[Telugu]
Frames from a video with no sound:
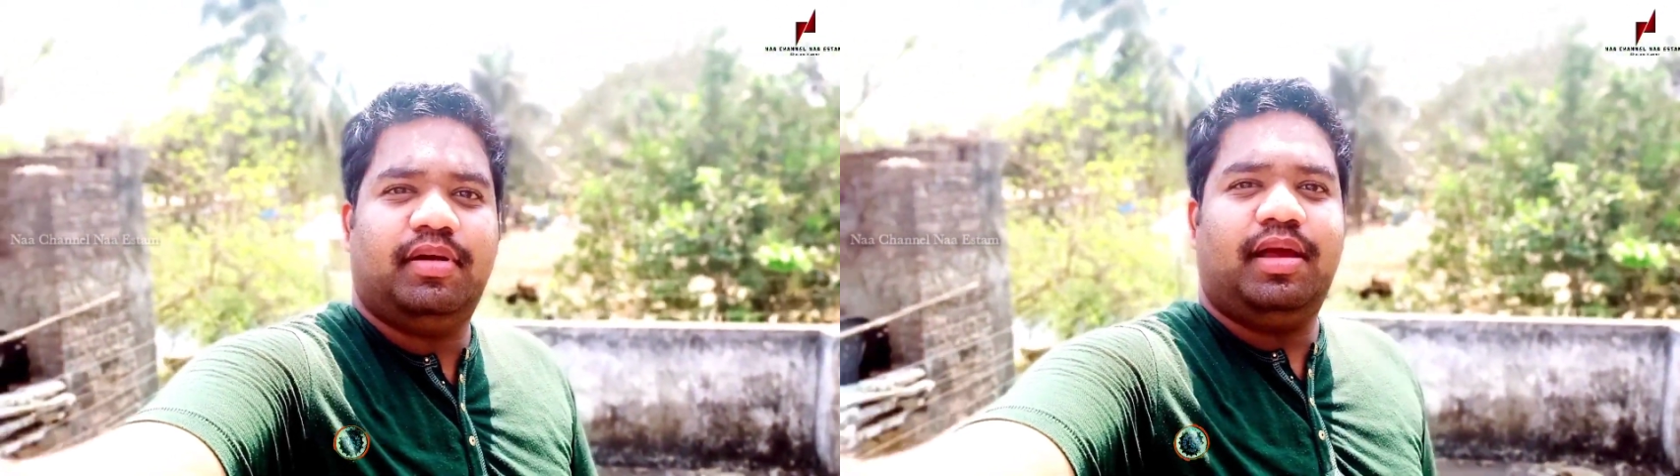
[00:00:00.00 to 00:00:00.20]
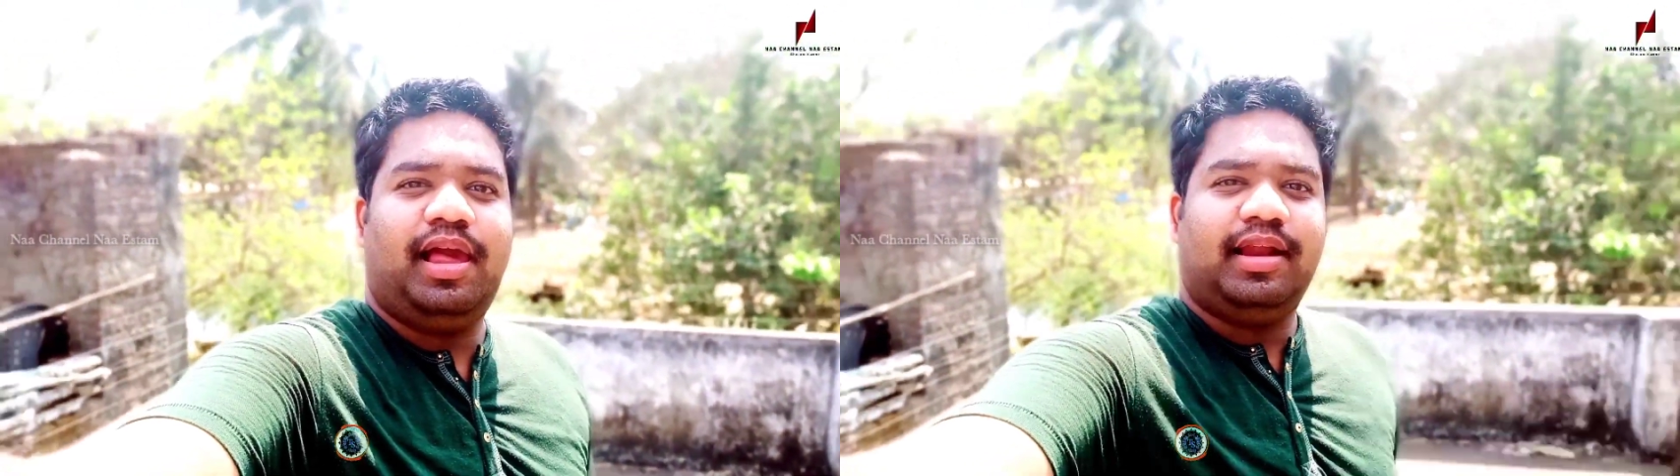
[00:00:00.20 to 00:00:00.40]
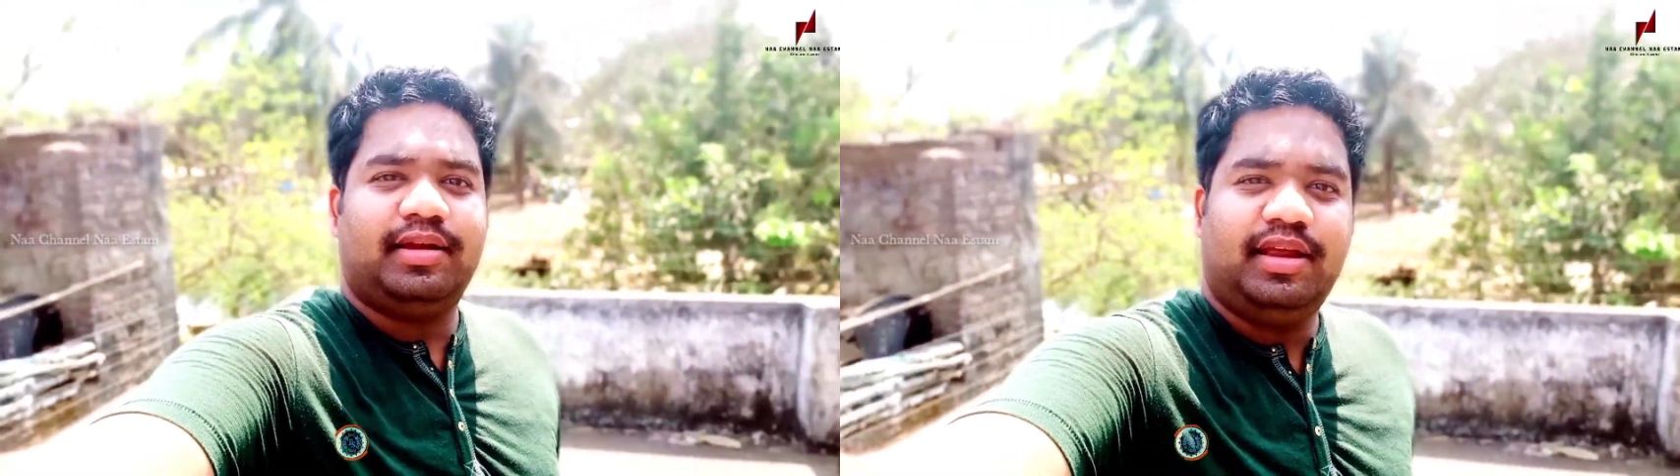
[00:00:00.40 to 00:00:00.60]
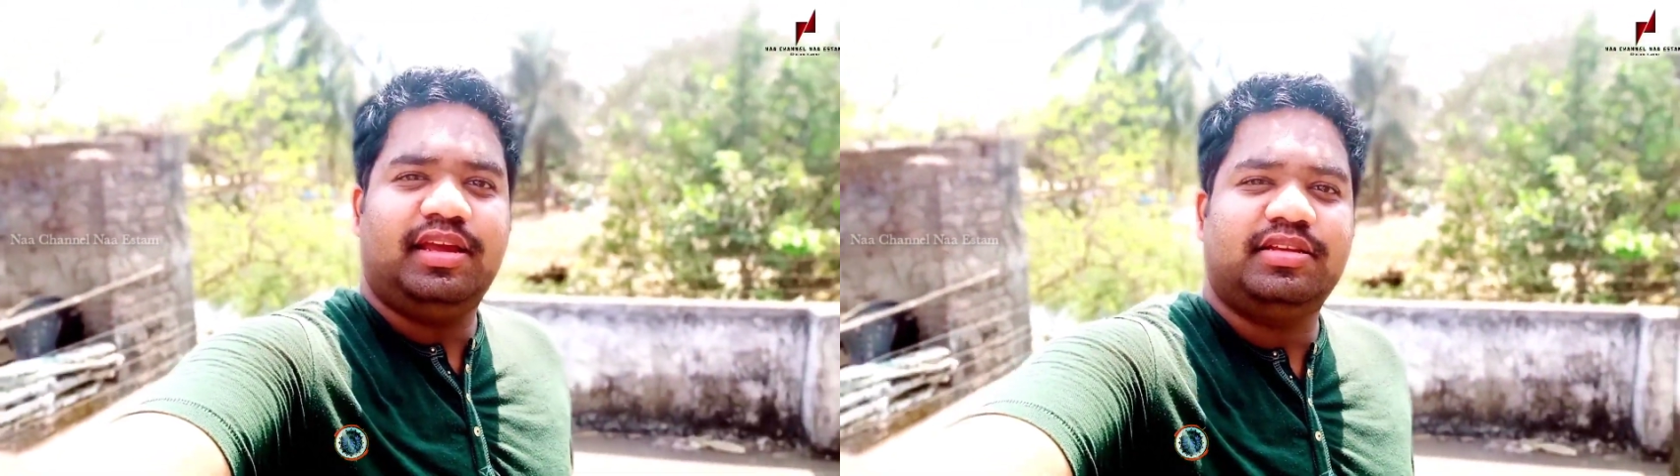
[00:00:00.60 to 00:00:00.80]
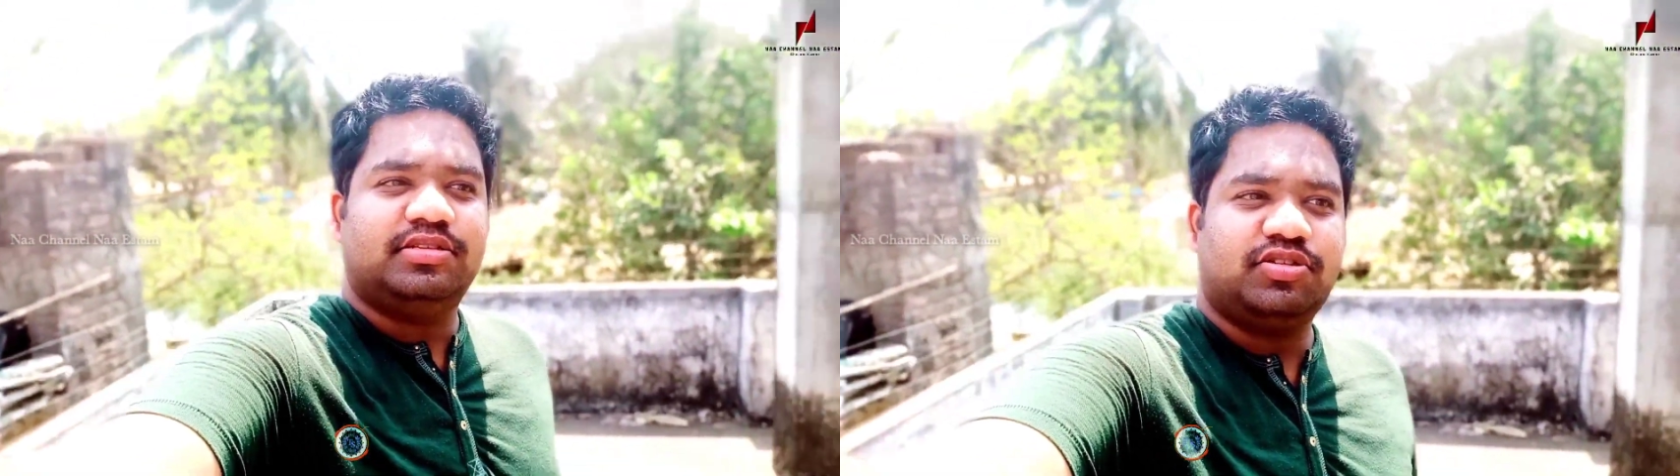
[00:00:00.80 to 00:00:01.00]
ఎలక్ట్రిక్
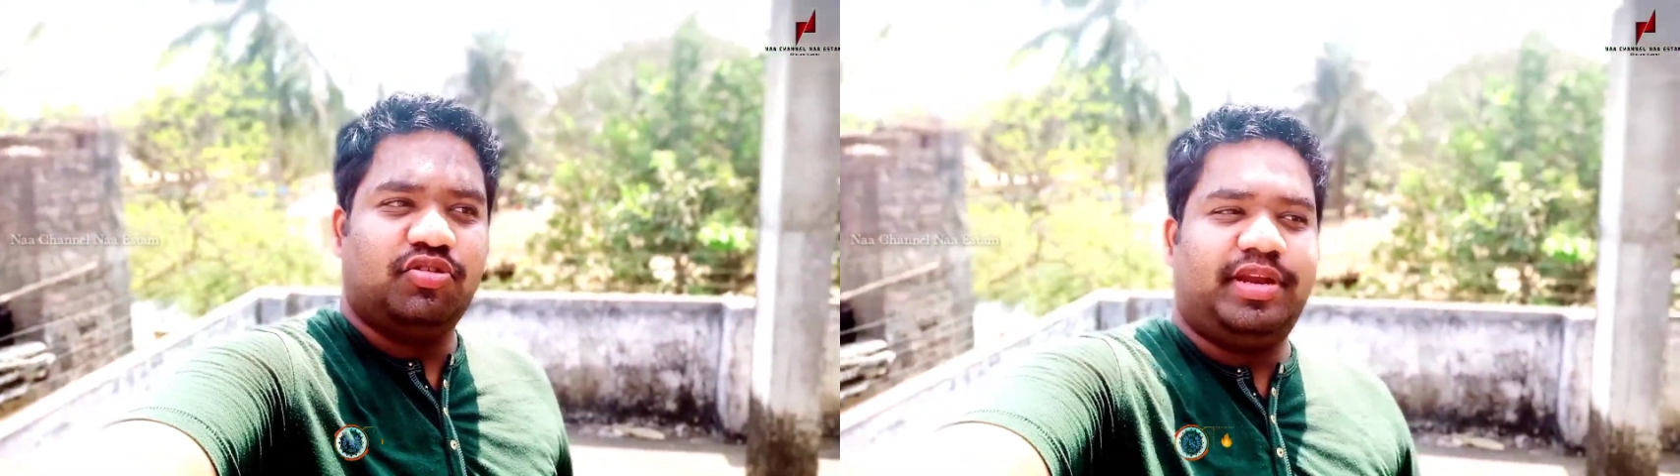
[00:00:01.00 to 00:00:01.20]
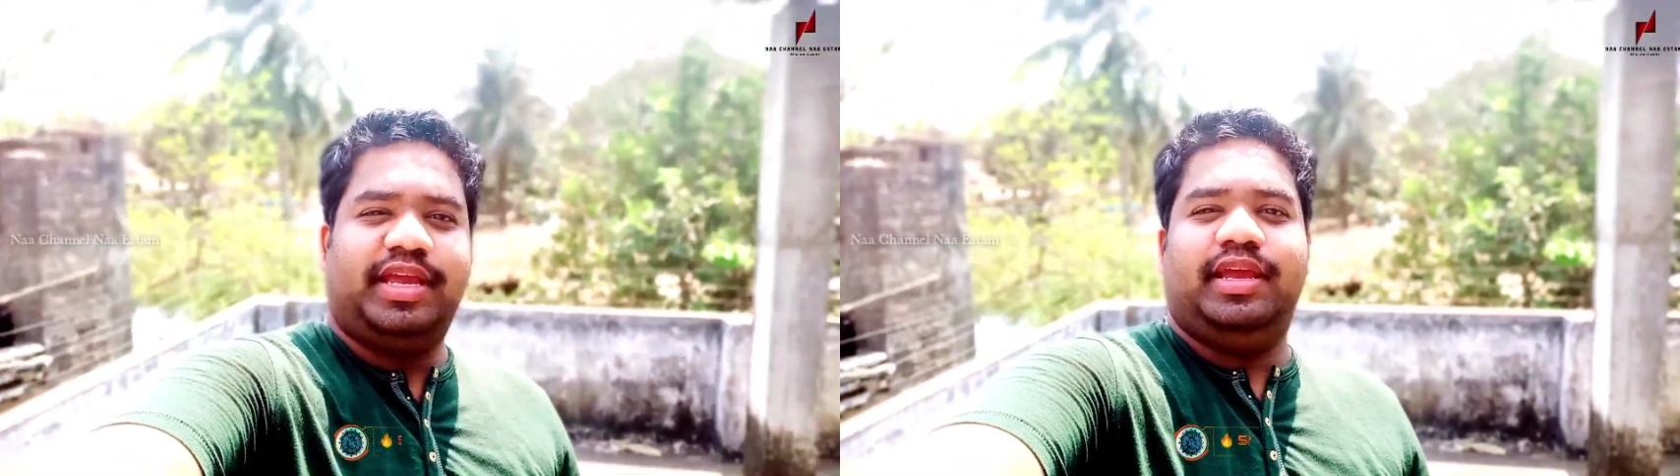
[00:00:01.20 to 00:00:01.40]
స్కూటీ